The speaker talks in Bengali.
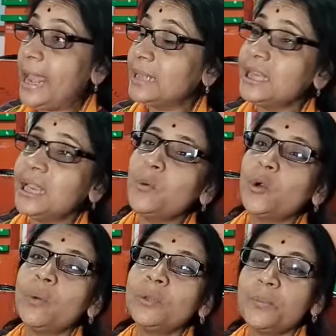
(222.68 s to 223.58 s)
একদিকে
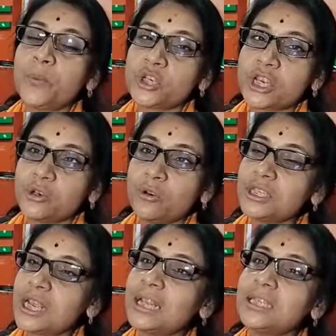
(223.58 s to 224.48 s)
মুখ্যমন্ত্রী
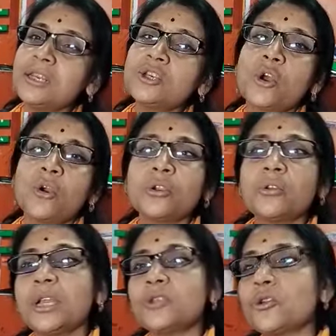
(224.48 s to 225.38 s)
প্রশাসনও চালাচ্ছেন
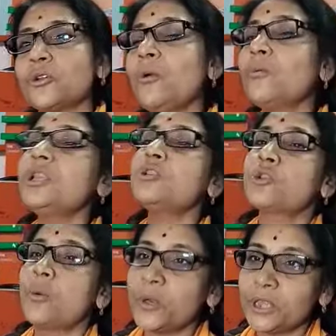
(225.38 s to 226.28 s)
সংগঠনের জন্য উনি
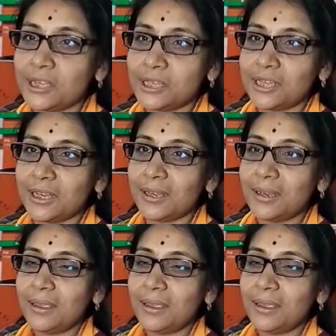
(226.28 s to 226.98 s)
সময় দিচ্ছেন